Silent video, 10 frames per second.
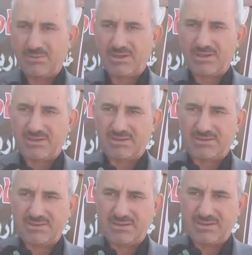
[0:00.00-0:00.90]
واقعة
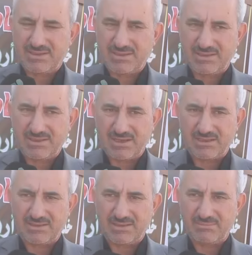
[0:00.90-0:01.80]

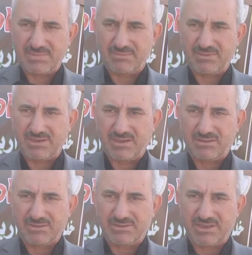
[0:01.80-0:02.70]
الاستشهاد إمامنا
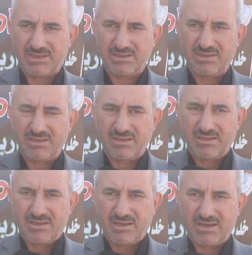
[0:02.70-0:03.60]
الحسين
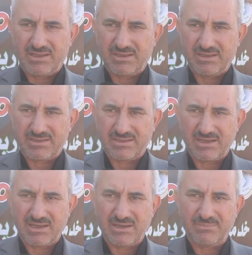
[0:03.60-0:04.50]
عليه
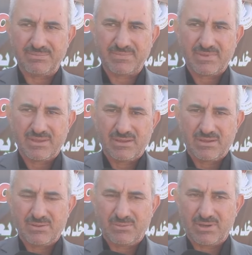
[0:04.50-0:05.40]
السلام
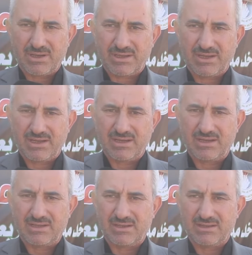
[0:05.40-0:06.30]
واقعة
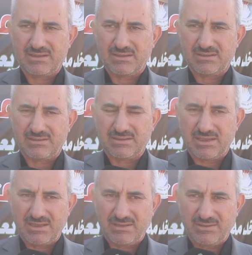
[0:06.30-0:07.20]
آه،
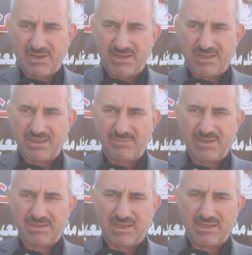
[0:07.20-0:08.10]
دليل على
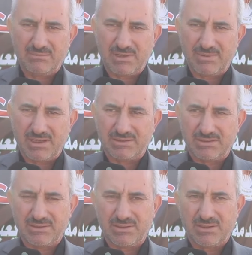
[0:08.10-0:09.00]
الثبات على
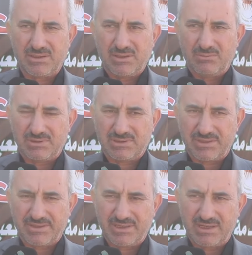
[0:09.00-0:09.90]
المبادئ
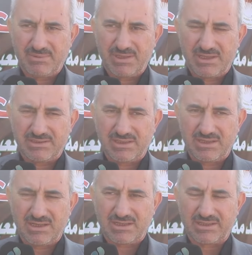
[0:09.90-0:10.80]
والتضحية من أجل
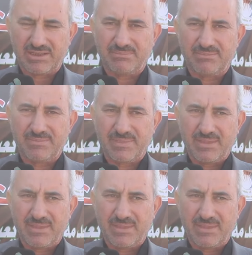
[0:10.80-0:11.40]
القيم